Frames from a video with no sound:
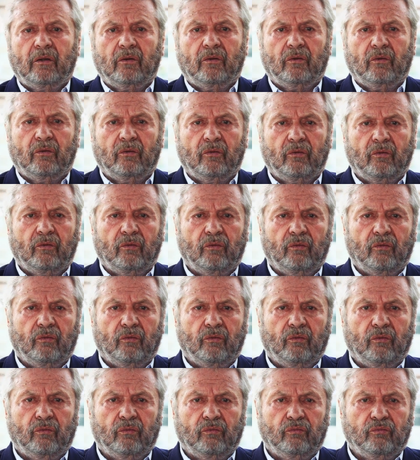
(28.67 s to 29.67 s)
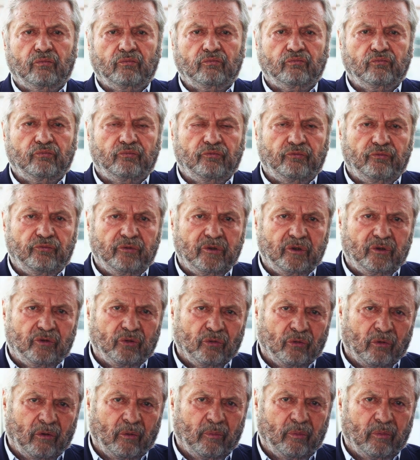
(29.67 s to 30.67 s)
euh,
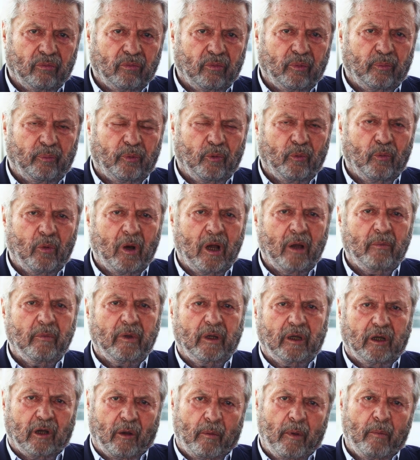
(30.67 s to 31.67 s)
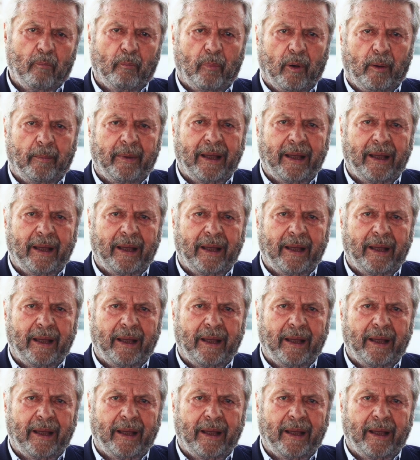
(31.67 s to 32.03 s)
Vuitton un peu moins, mais quand même pas